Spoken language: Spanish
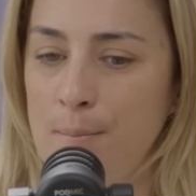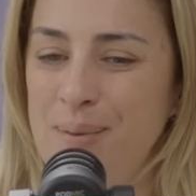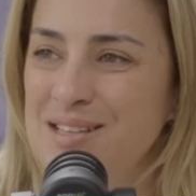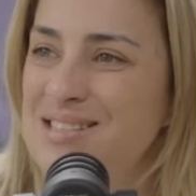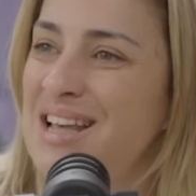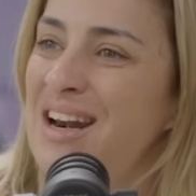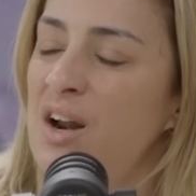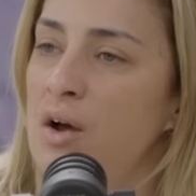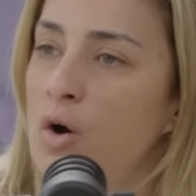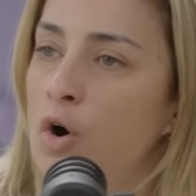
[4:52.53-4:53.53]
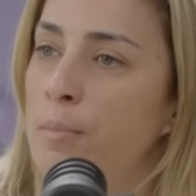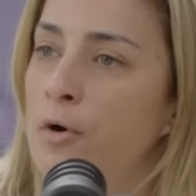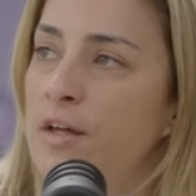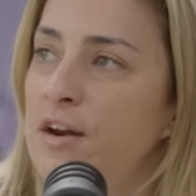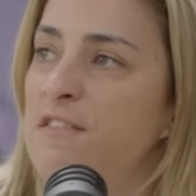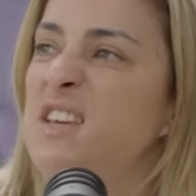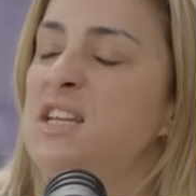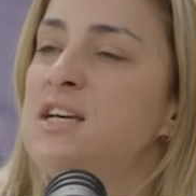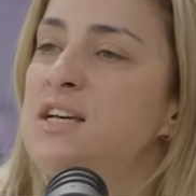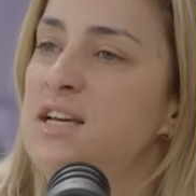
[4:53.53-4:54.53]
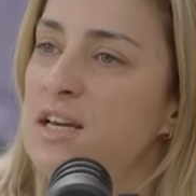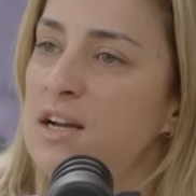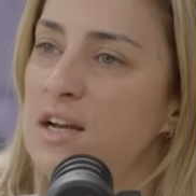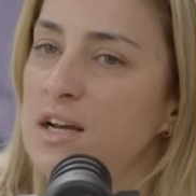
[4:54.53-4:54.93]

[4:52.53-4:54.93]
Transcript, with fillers: pensar o poder dirigir